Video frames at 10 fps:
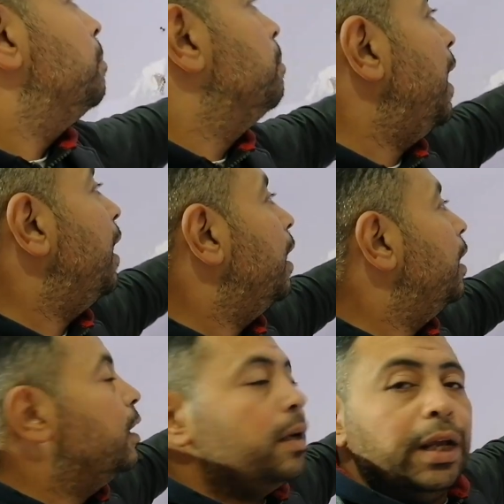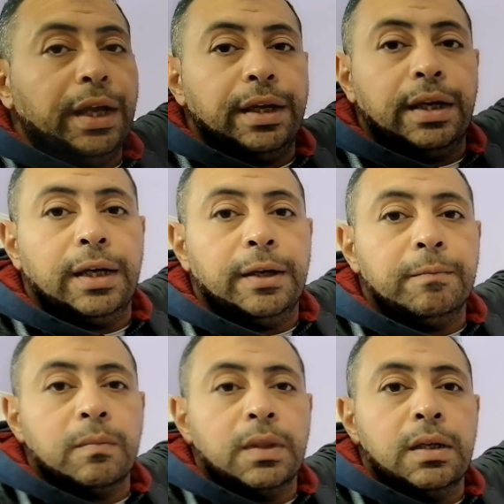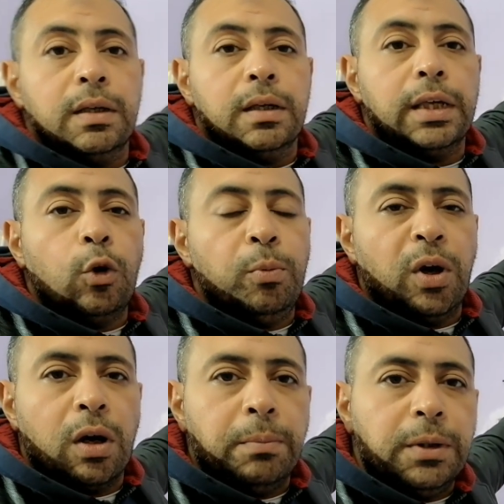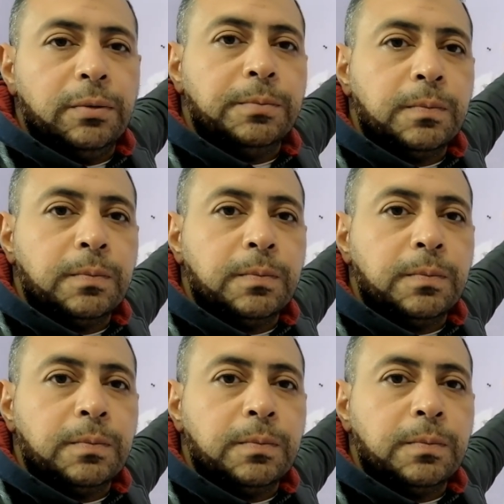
مع ريح ايه جنوبي غربي